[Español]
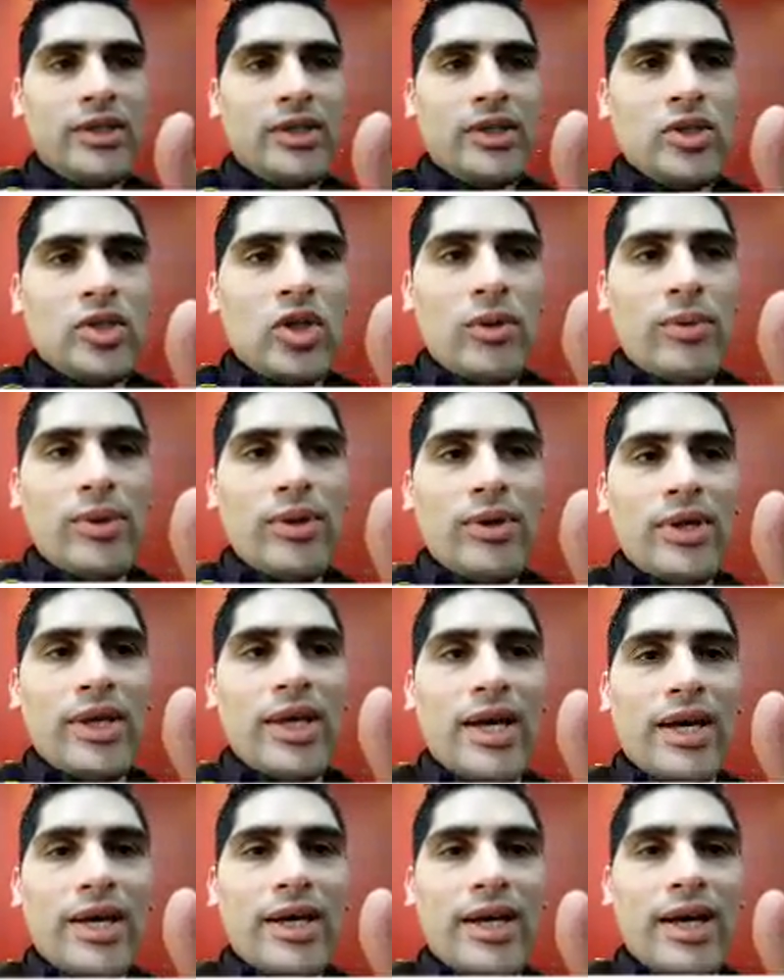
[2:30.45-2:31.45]
No bloquea
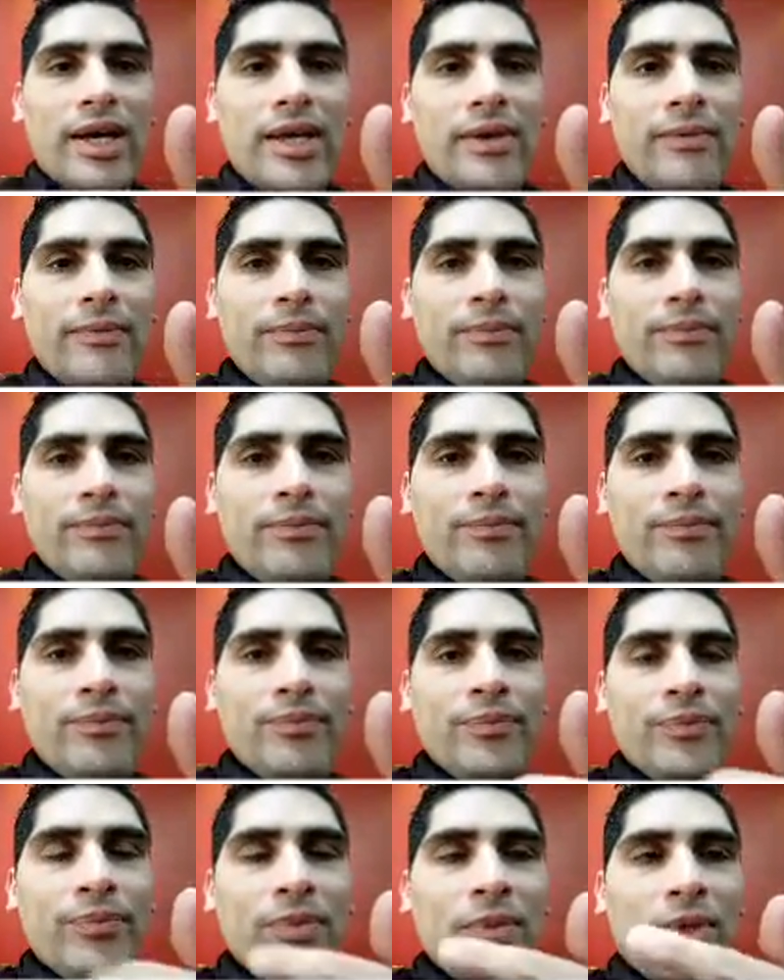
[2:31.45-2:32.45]
acá
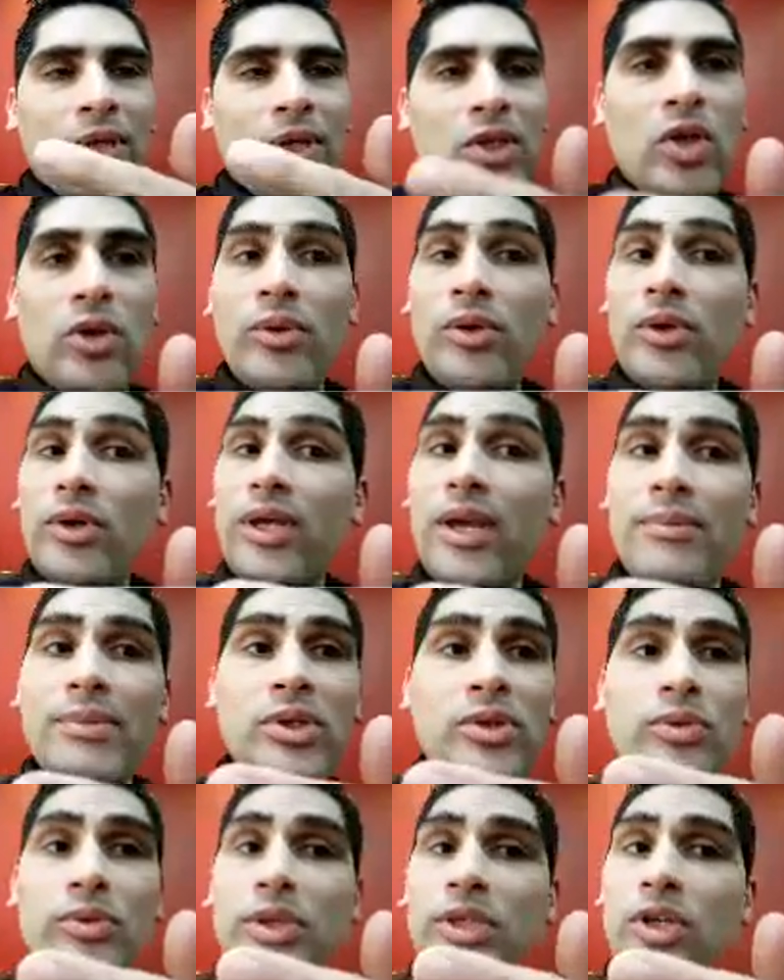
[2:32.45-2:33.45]
No bloquea mi
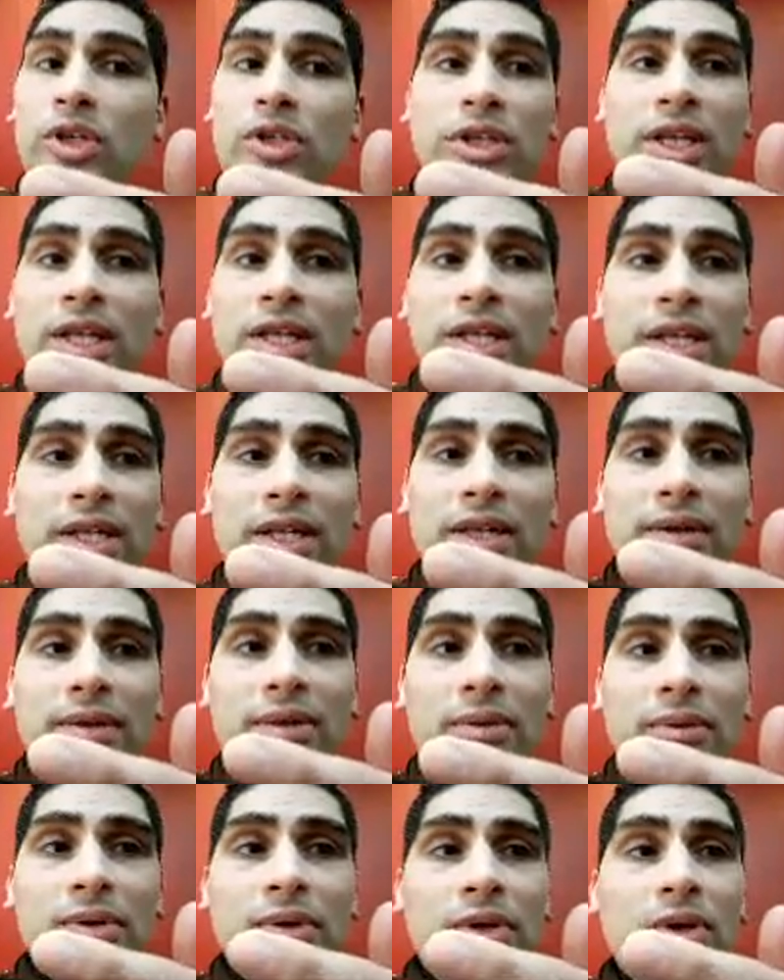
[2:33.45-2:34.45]
y no tiene directamente
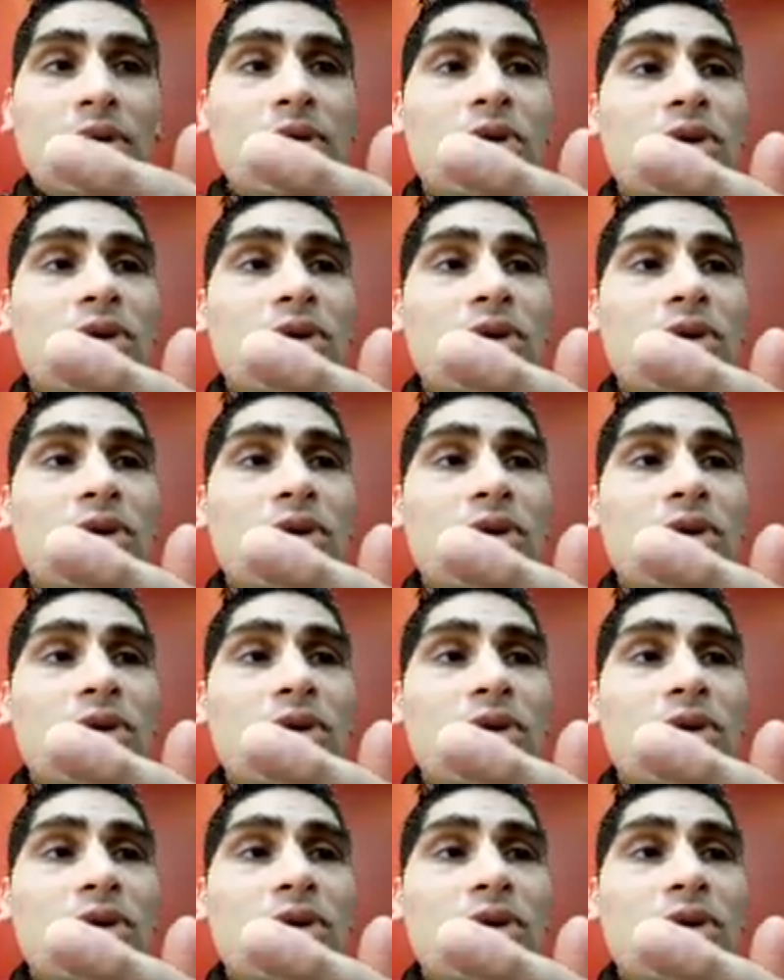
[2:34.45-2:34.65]
bloqueo.